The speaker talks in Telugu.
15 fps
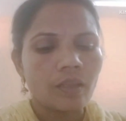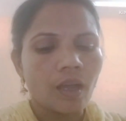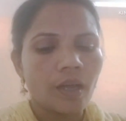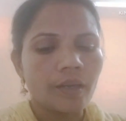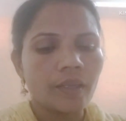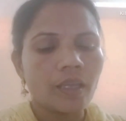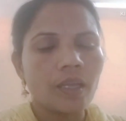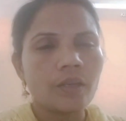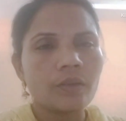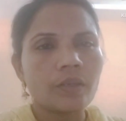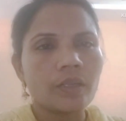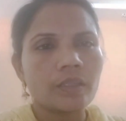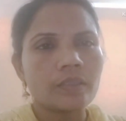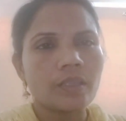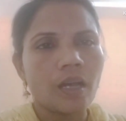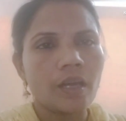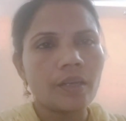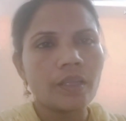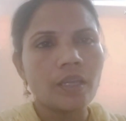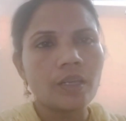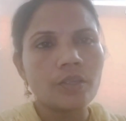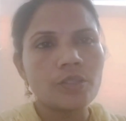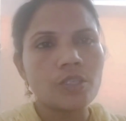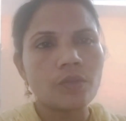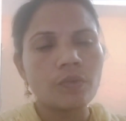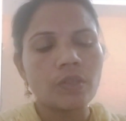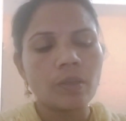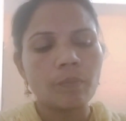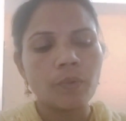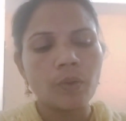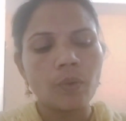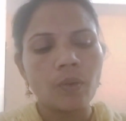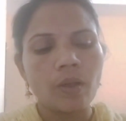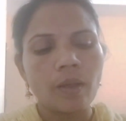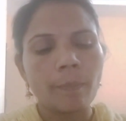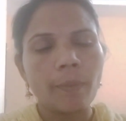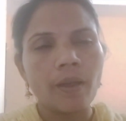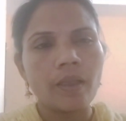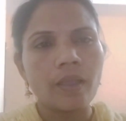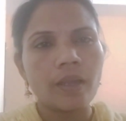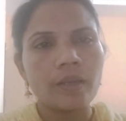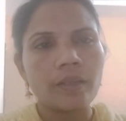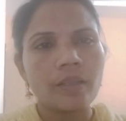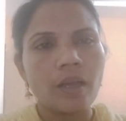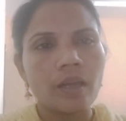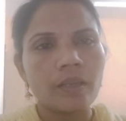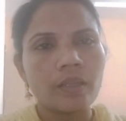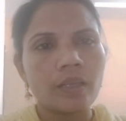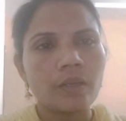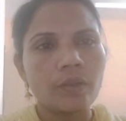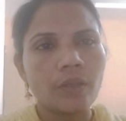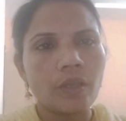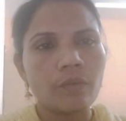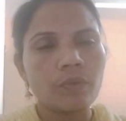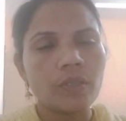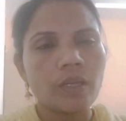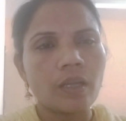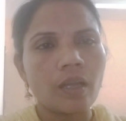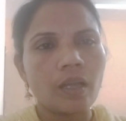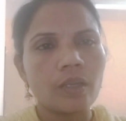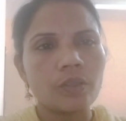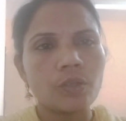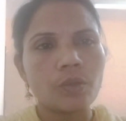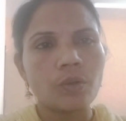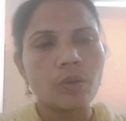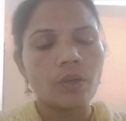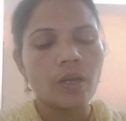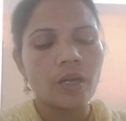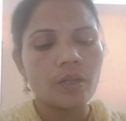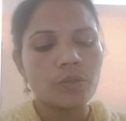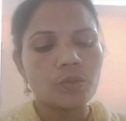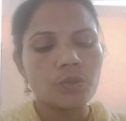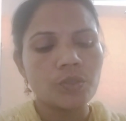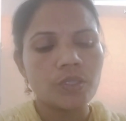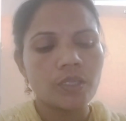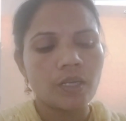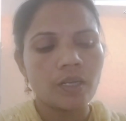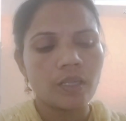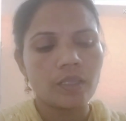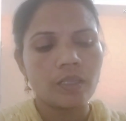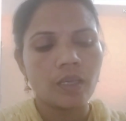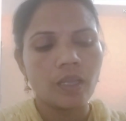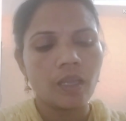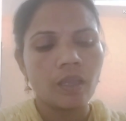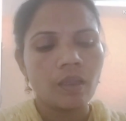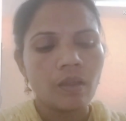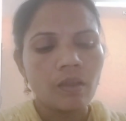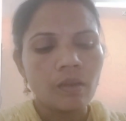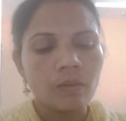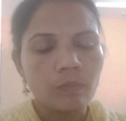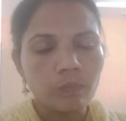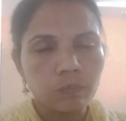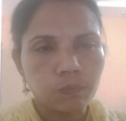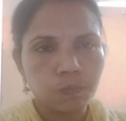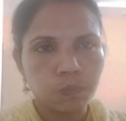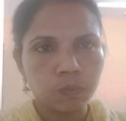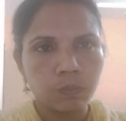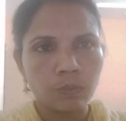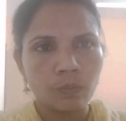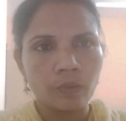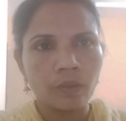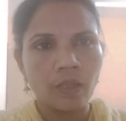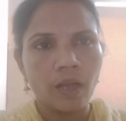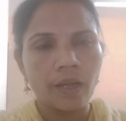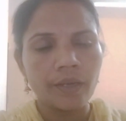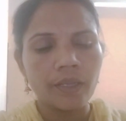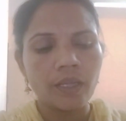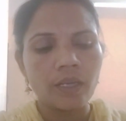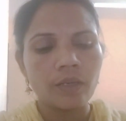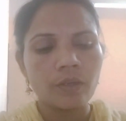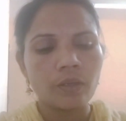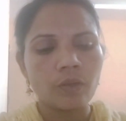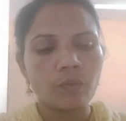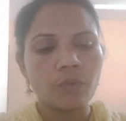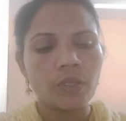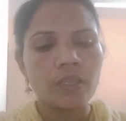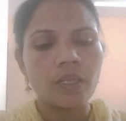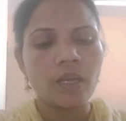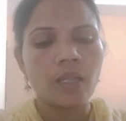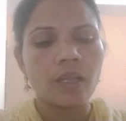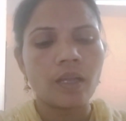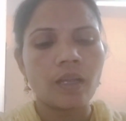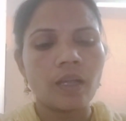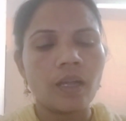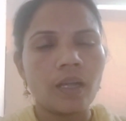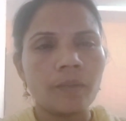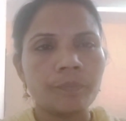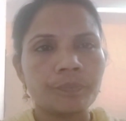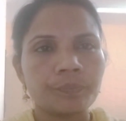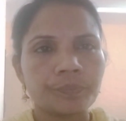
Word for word: దానియేలు దానియేలు జీవితంలో అపాయాన్ని దానియేలు ఏ విధంగా ఎదుర్కొన్నాడో చూసినట్లయితే దానియేలునకు వ్యతిరేకంగా